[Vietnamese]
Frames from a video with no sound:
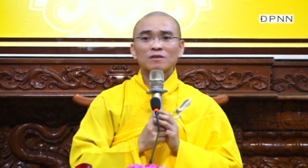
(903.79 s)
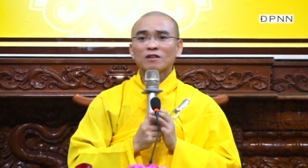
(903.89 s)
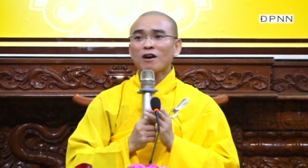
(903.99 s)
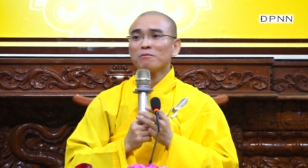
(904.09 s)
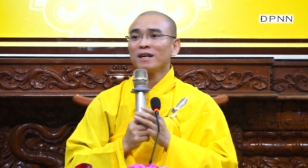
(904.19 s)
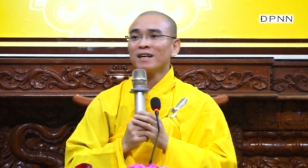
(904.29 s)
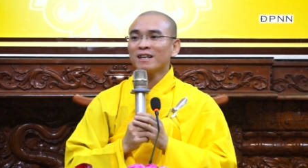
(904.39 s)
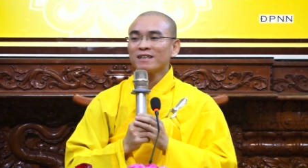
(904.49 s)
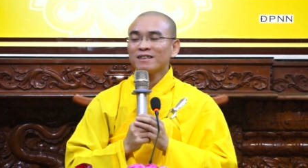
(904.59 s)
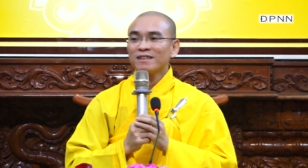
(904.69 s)
Còn mình á,
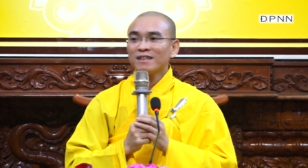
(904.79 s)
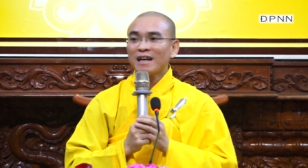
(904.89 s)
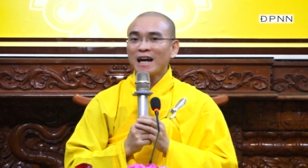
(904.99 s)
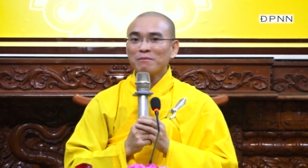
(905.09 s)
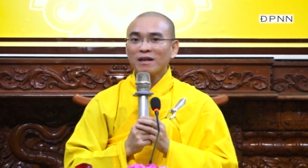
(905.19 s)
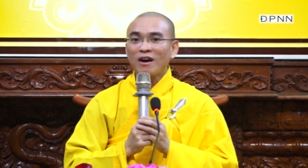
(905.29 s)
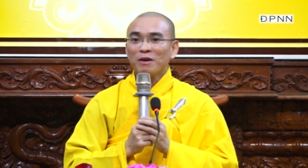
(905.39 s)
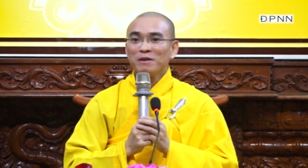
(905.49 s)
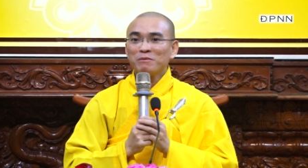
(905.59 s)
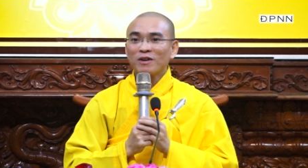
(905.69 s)
ai mà gọi
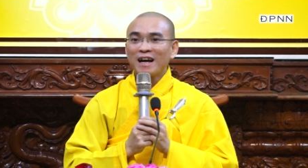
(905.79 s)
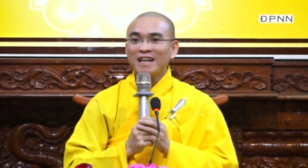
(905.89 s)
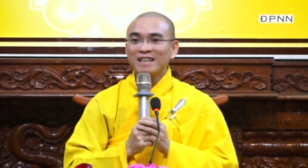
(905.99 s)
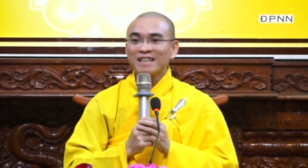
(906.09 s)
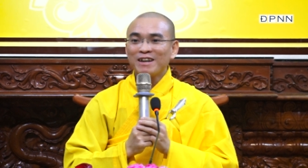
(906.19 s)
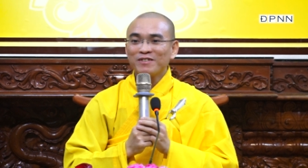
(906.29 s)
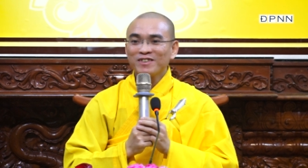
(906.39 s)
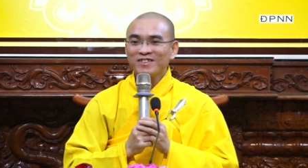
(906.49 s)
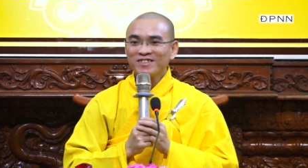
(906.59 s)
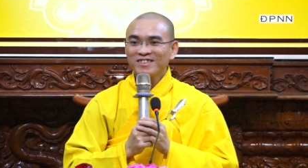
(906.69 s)
mình một cái là sao?
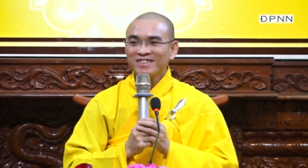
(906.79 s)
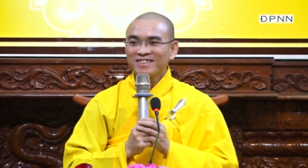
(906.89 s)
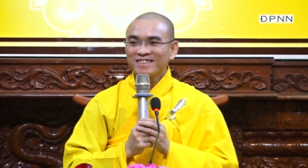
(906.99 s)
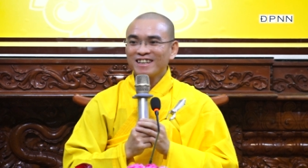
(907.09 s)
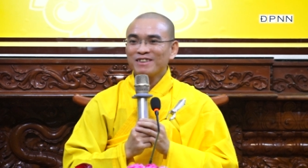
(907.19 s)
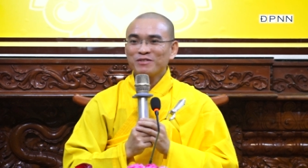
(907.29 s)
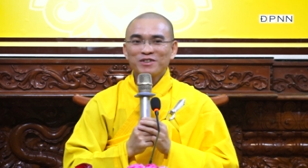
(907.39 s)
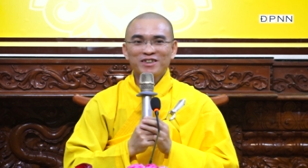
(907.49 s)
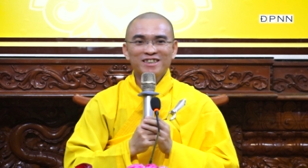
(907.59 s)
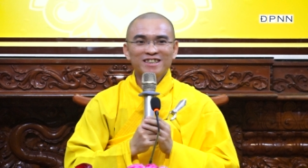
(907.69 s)
Nào,
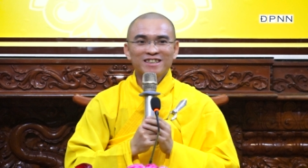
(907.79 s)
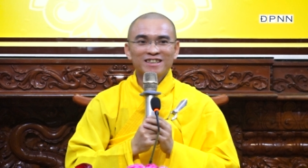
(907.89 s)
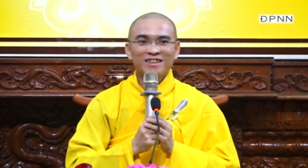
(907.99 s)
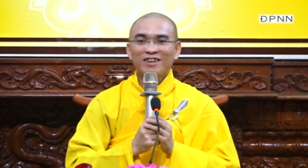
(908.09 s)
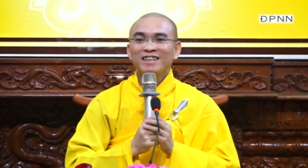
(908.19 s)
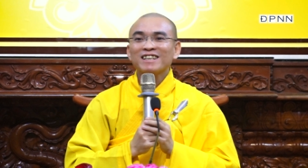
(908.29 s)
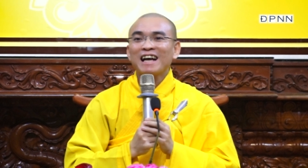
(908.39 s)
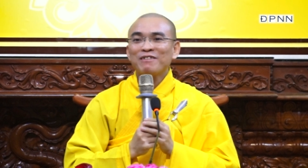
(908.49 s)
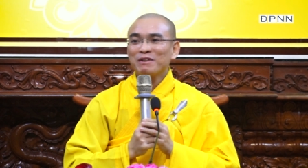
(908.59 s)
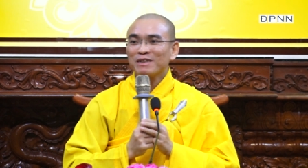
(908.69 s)
khỏi diễn
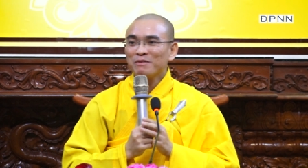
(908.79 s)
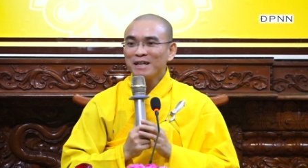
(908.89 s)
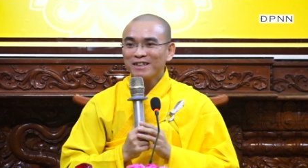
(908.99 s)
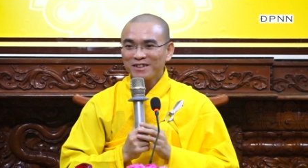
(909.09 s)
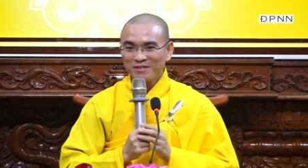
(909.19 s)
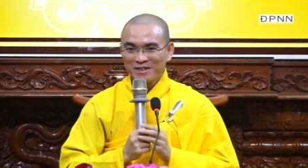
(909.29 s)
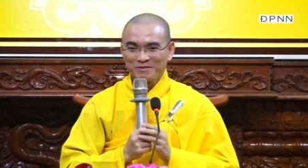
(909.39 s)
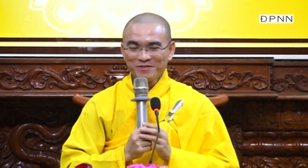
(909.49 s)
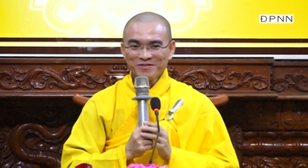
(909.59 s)
tả mà tự biết rồi đúng không?